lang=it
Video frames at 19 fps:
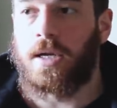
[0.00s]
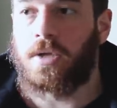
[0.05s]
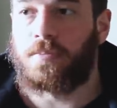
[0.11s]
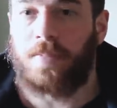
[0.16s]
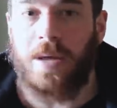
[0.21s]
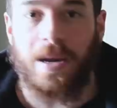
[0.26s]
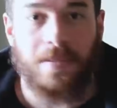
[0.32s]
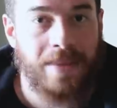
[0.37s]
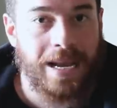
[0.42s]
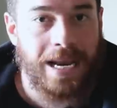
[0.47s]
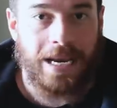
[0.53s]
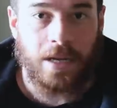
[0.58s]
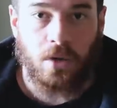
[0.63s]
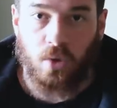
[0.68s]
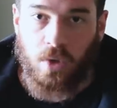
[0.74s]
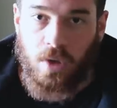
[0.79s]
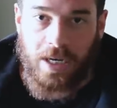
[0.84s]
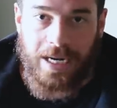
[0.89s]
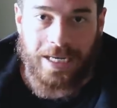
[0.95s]
per mail e
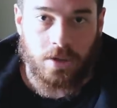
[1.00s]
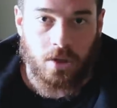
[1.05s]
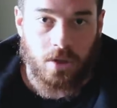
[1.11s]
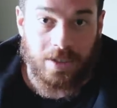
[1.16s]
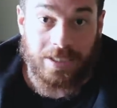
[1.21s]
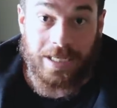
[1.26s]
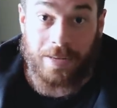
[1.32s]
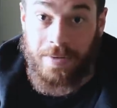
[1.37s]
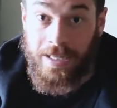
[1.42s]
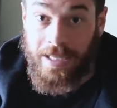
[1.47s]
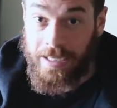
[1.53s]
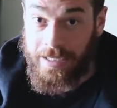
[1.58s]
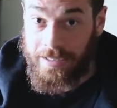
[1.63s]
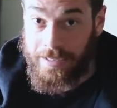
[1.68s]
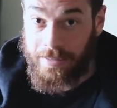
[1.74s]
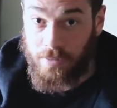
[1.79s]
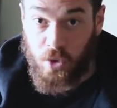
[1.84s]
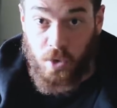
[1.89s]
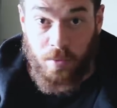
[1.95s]
tutto il resto, sapete che
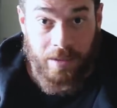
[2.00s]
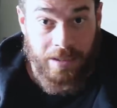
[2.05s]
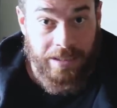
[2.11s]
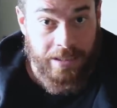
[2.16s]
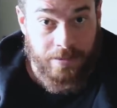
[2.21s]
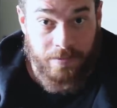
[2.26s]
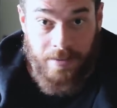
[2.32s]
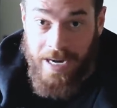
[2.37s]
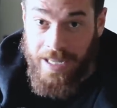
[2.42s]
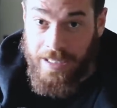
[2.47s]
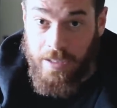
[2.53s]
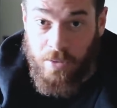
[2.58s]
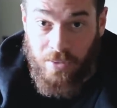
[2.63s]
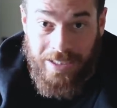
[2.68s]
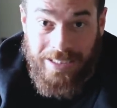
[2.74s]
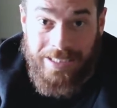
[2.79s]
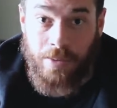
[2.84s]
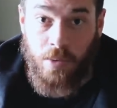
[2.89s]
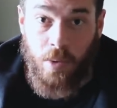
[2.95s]
siamo super trasparenti,
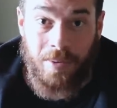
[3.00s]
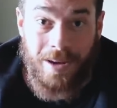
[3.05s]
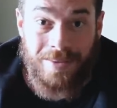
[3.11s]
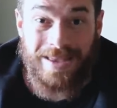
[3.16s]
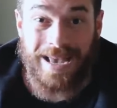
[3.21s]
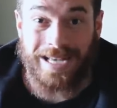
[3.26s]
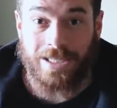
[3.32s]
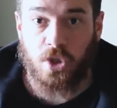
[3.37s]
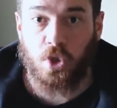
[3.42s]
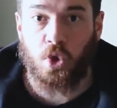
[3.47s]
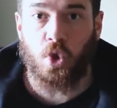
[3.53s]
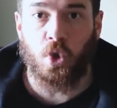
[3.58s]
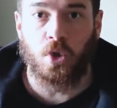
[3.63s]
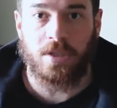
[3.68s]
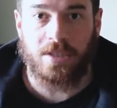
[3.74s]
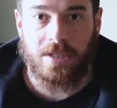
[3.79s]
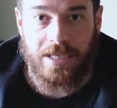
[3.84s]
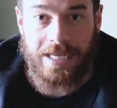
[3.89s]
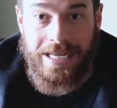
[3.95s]
quindi siamo primi a
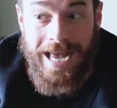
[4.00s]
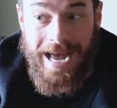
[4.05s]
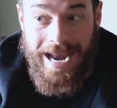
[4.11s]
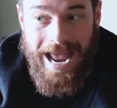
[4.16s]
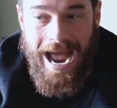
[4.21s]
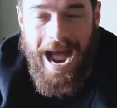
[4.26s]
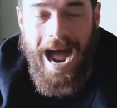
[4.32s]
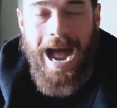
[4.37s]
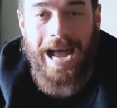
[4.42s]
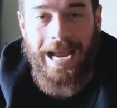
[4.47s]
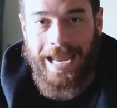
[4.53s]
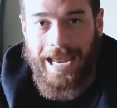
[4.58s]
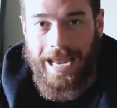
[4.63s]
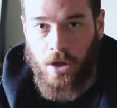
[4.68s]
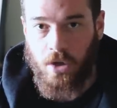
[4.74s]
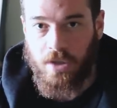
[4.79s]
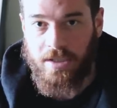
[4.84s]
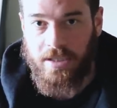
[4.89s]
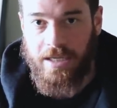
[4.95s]
sconsigliare anche
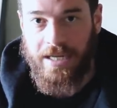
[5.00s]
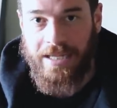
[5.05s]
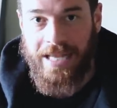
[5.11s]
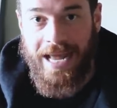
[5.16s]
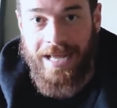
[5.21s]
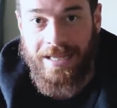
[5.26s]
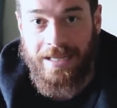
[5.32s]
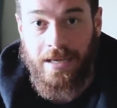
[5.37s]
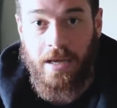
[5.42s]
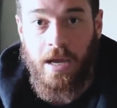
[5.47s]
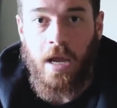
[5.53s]
ai nostri atleti